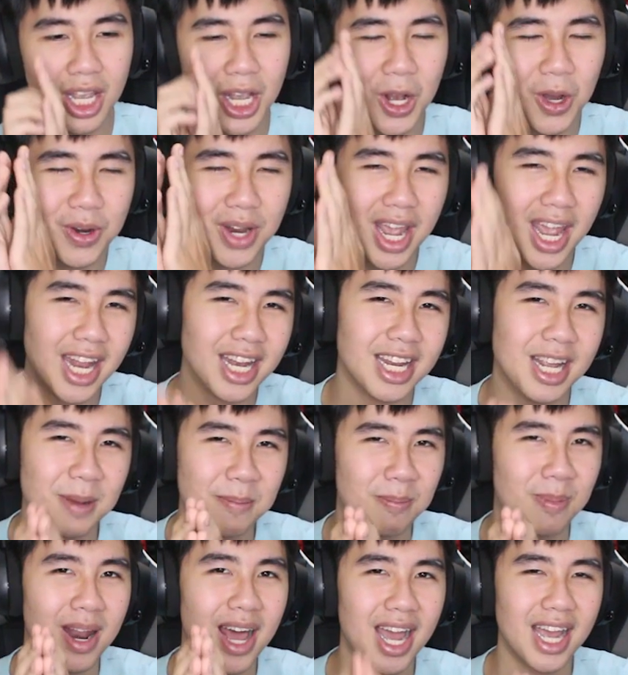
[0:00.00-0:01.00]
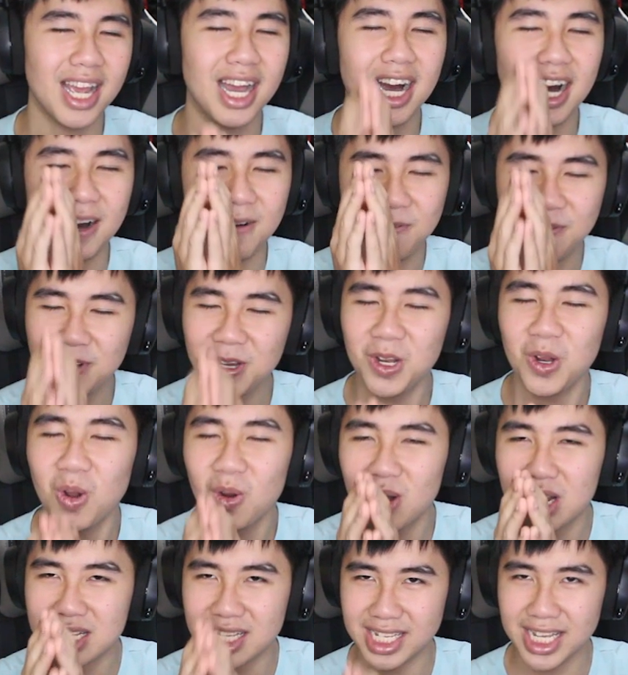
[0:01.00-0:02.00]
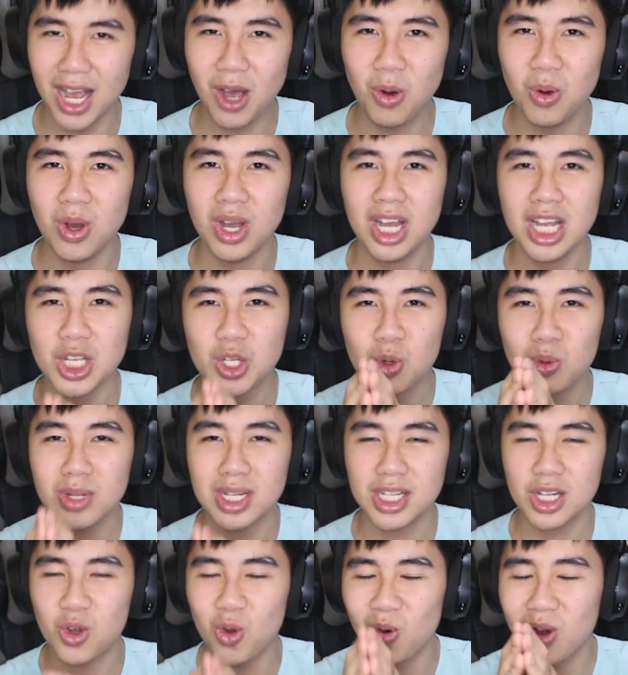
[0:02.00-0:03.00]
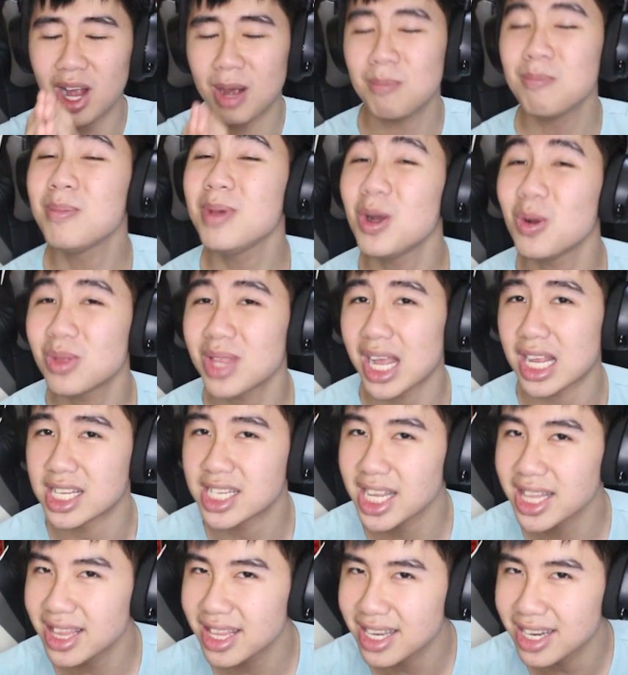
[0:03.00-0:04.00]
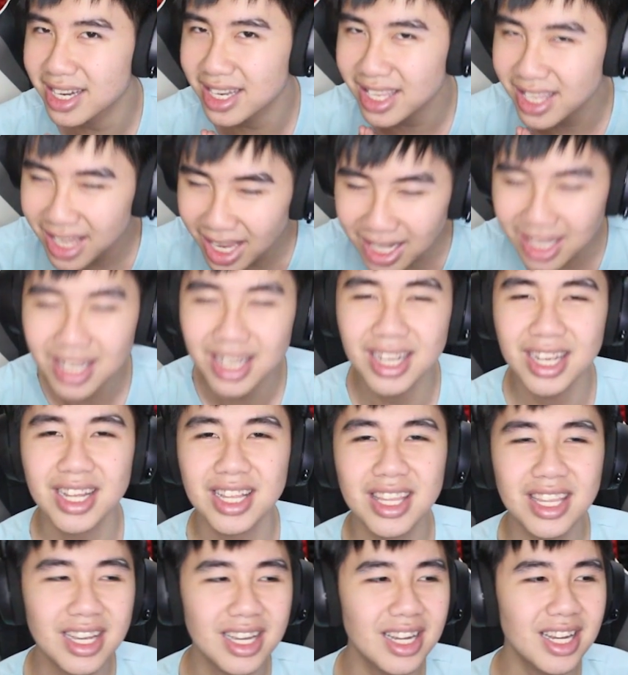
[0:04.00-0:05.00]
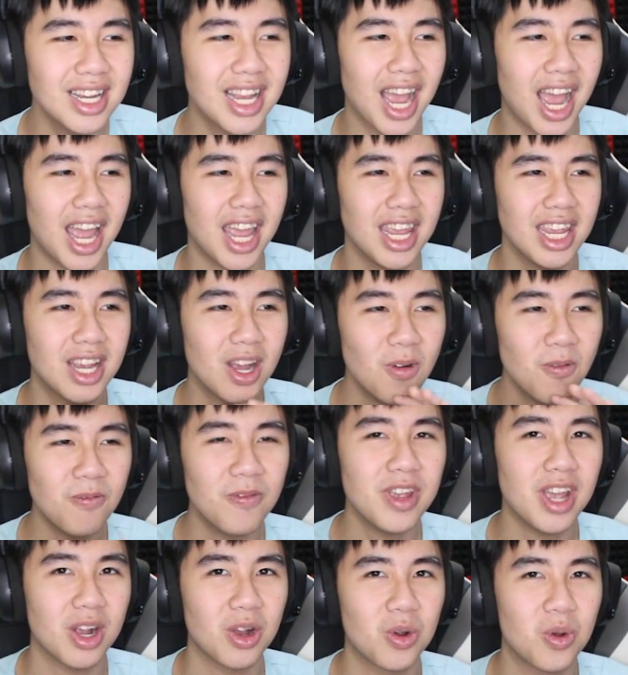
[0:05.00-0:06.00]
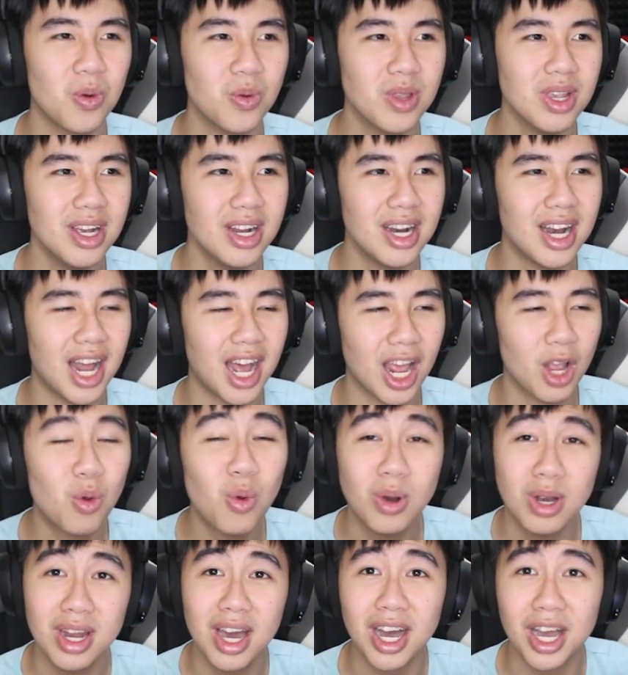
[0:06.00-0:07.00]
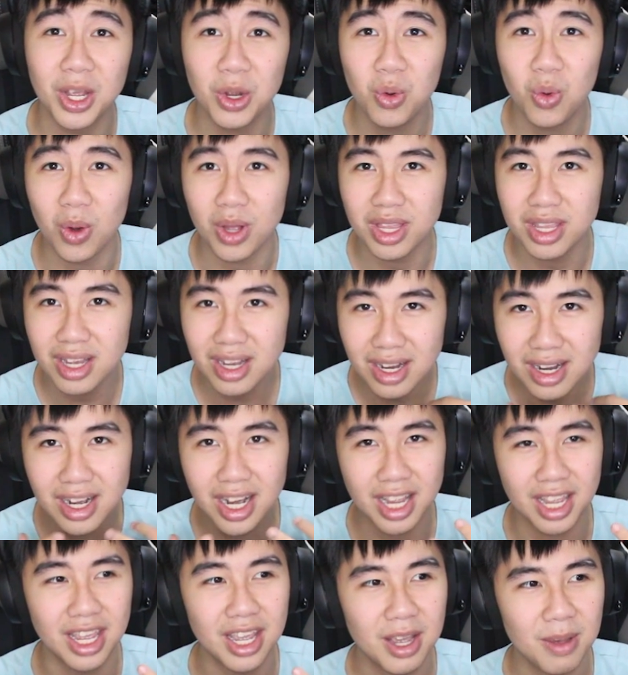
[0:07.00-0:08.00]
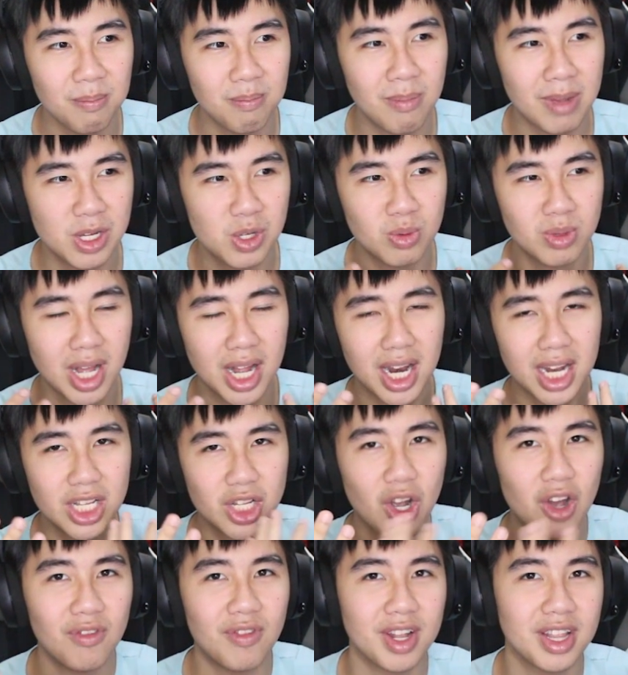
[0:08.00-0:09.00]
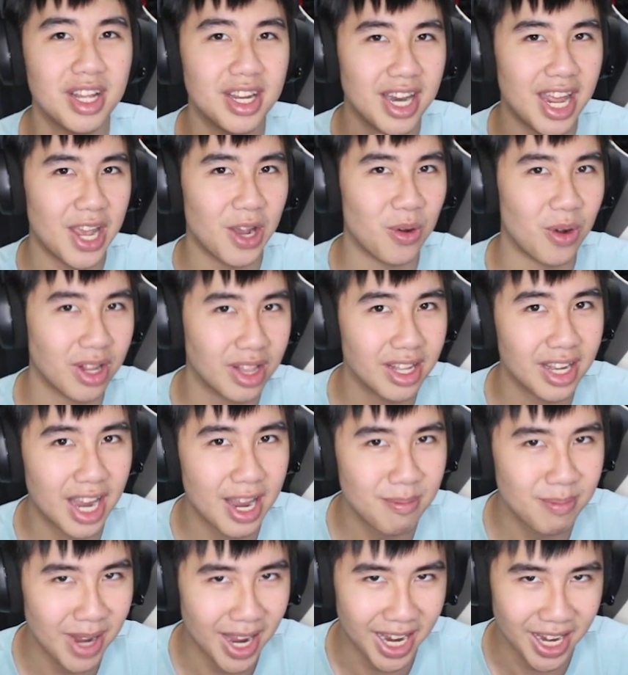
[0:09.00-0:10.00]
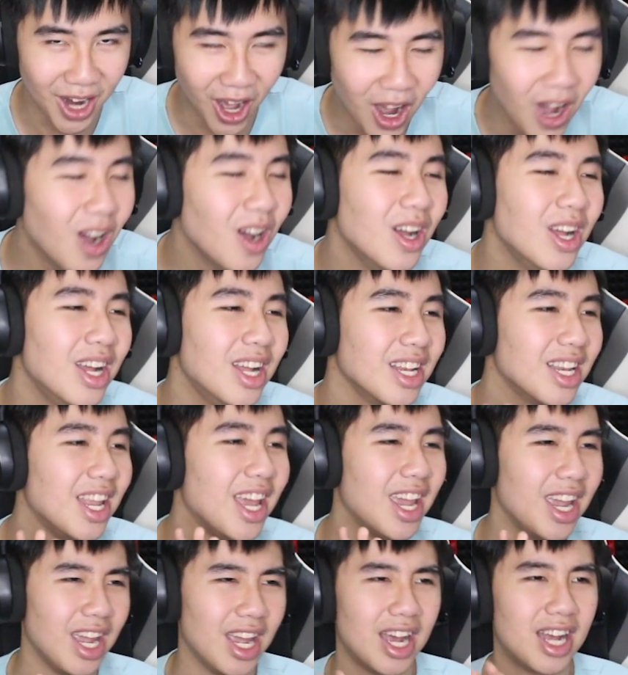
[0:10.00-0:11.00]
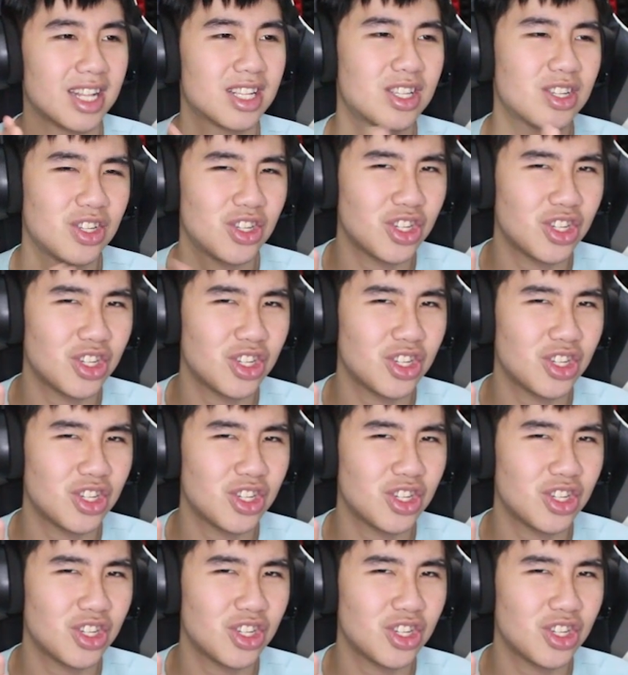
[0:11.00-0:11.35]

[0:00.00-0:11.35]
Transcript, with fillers: còn hẹn gặp lại ở video lần sau Chúng ta sẽ cố gắng miêu tả chân thực nhất những cái công việc cũng như là cái cuộc đời của những người mà chúng ta đã cho vào cái tựa đề của cái tựa game này đó để à,